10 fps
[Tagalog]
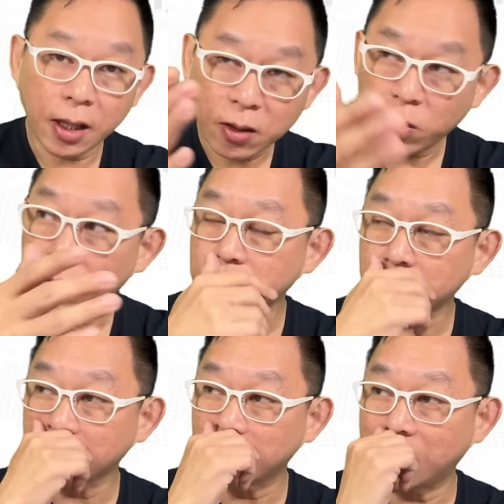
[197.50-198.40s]
Ang
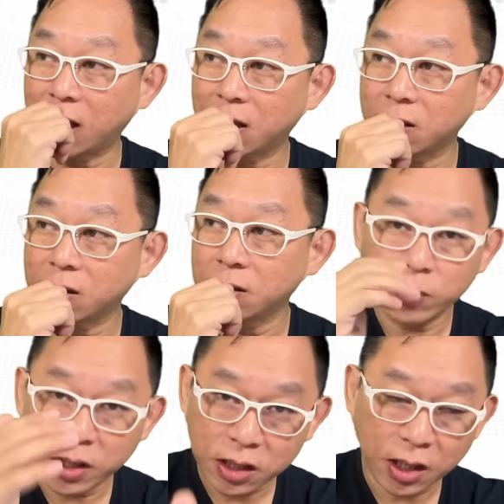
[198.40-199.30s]
question ko lang,
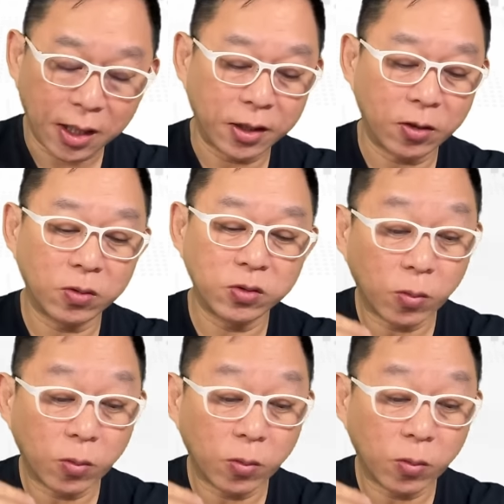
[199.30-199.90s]
kumikita ka ngayon,